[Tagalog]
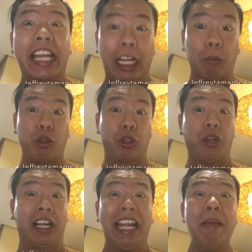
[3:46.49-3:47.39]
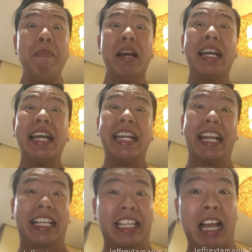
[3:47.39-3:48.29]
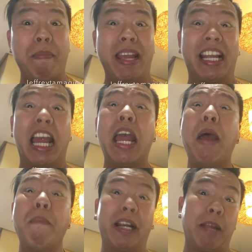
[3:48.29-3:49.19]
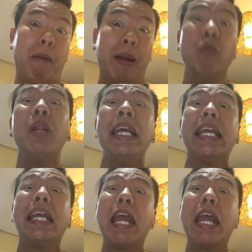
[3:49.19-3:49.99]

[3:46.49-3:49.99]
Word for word: Ito po si Kuya Kim na nagsasabing maging mapanuri,